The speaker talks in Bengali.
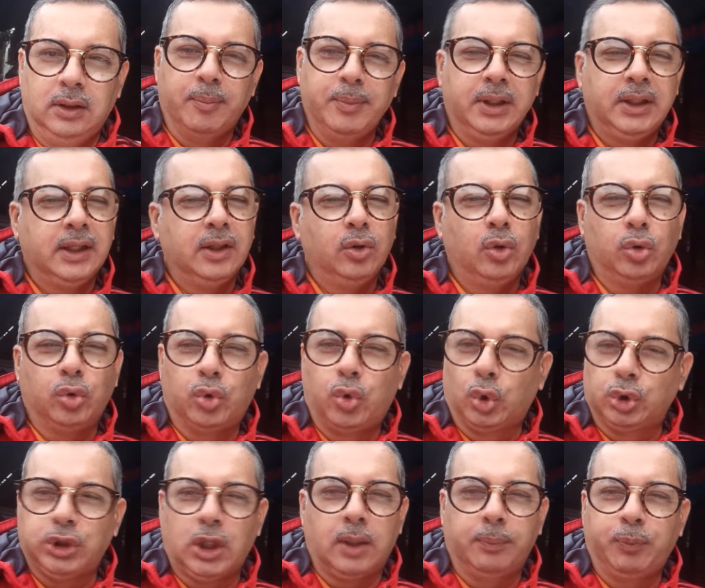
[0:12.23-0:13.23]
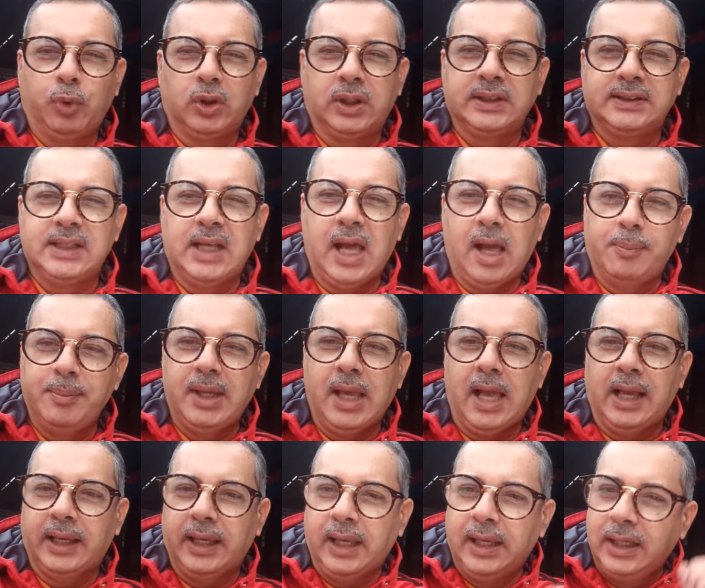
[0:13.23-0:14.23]
আমি কিন্তু দোষারোপ করতেছি না আমি
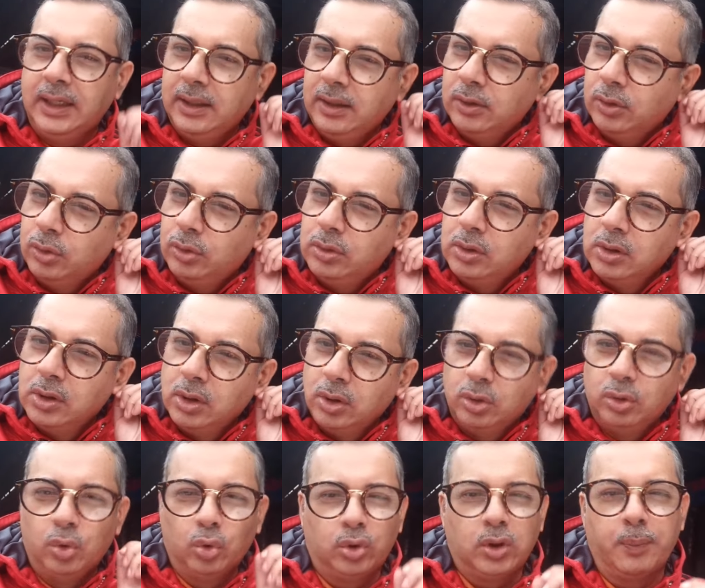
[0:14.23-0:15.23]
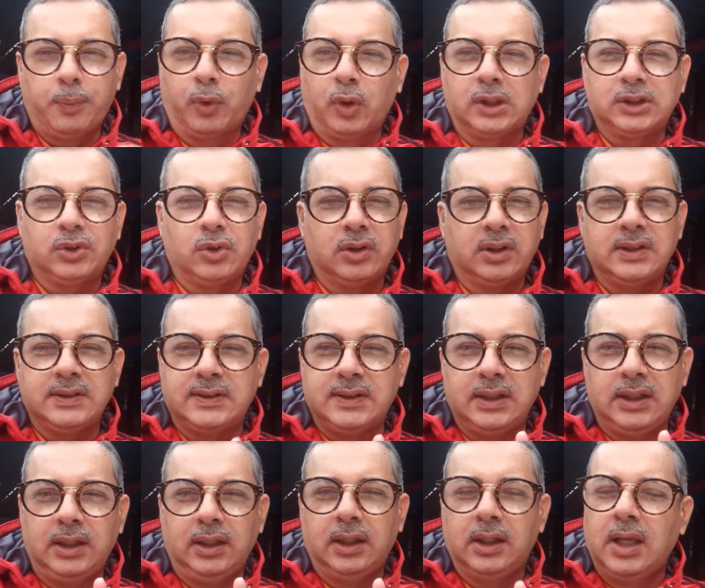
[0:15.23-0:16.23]
আগেই দুঃখ প্রকাশ
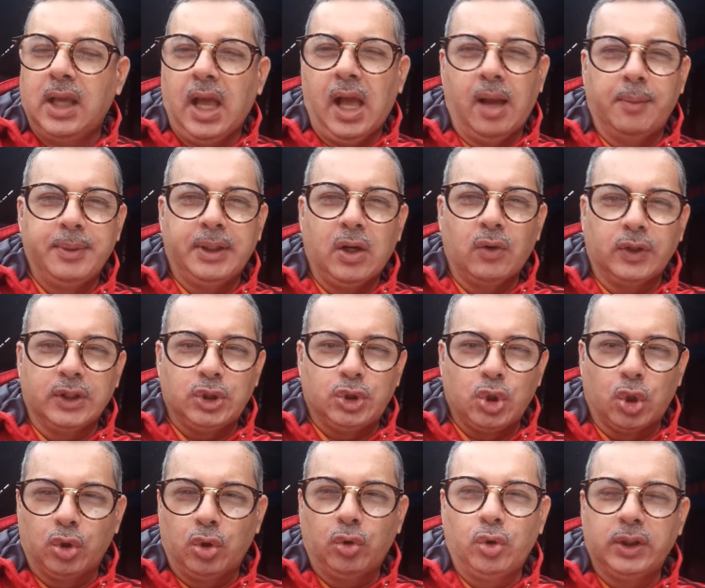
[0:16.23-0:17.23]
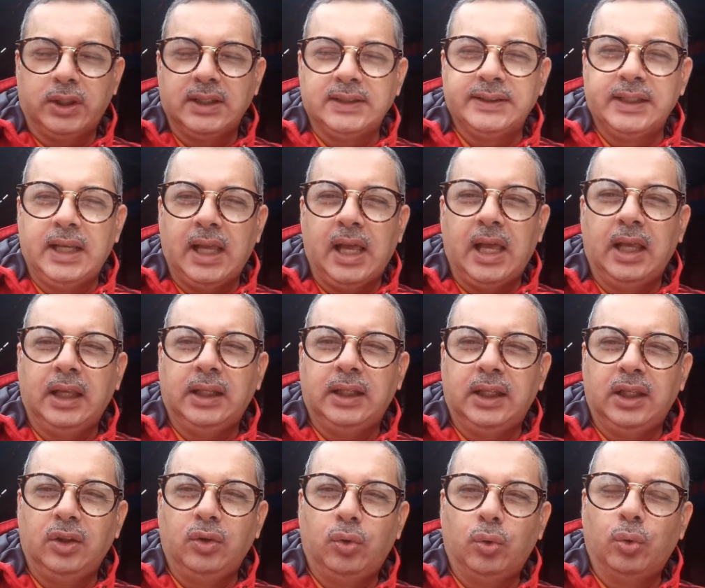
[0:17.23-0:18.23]
করতেছি আমি কাউকে ছোট করতেছি না
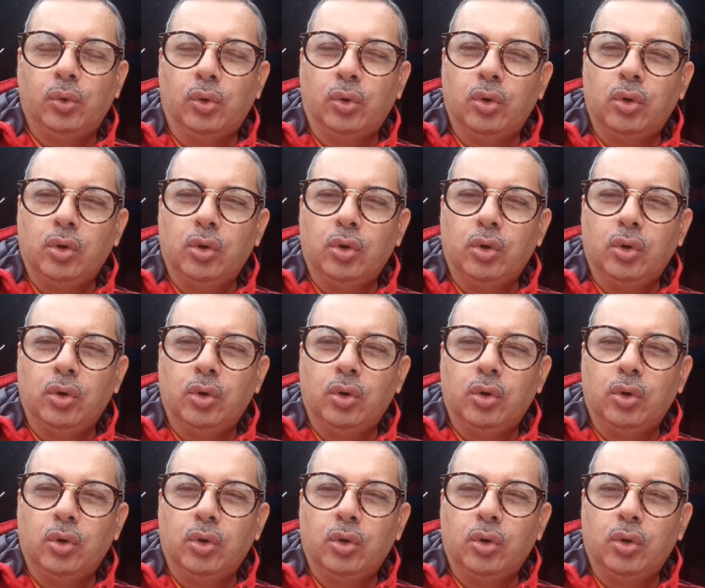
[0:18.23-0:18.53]
কিন্তু